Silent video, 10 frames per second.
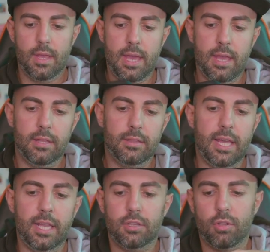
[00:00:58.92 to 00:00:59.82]
e
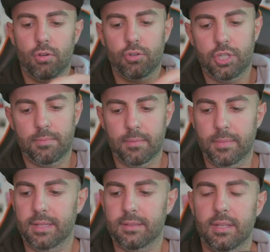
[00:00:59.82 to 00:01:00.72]
dentro ci
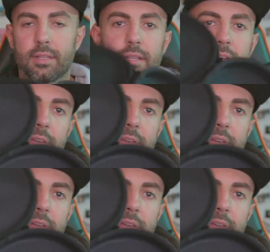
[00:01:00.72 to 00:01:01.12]
permette di